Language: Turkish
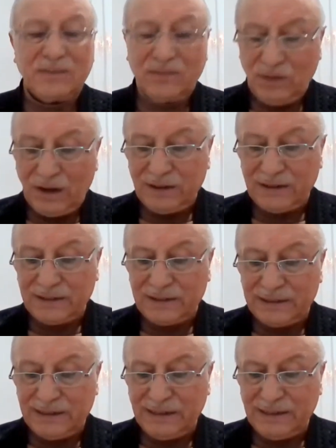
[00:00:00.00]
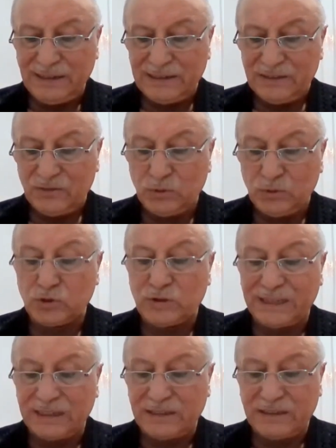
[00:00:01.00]
varlıkların
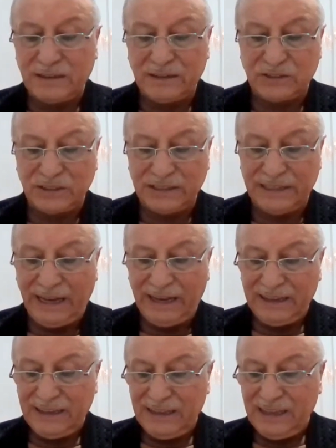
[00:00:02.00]
vücuda getirilişinde